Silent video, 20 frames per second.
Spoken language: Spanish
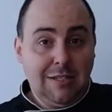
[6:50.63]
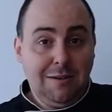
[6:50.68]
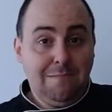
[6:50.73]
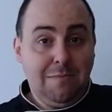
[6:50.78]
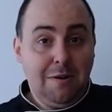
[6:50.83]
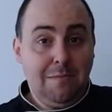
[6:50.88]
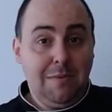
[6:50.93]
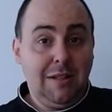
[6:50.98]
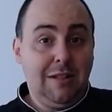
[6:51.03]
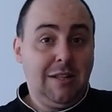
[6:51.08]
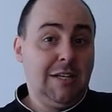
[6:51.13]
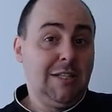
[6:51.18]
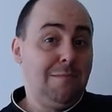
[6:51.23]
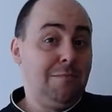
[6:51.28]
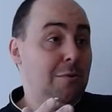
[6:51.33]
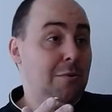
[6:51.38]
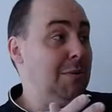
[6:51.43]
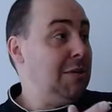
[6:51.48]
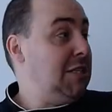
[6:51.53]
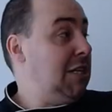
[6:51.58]
simplemente es
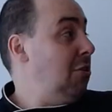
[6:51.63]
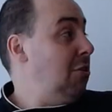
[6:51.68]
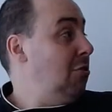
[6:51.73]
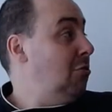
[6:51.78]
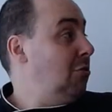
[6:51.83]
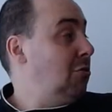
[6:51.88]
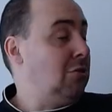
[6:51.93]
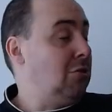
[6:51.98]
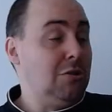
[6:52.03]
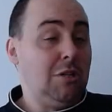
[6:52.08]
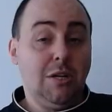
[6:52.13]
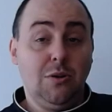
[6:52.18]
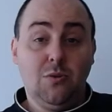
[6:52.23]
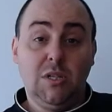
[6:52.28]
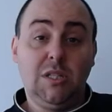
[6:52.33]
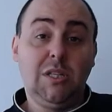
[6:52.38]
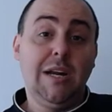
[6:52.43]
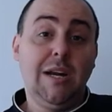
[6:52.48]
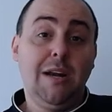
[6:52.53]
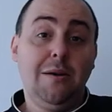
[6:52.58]
aprovecharnos de
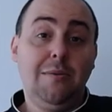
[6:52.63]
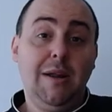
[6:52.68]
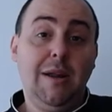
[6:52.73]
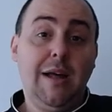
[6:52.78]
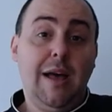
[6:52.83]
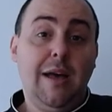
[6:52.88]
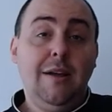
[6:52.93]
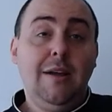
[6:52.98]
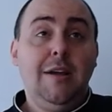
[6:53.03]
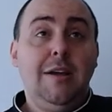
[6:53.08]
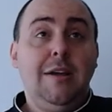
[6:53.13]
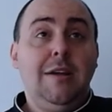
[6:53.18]
nuestra nevera.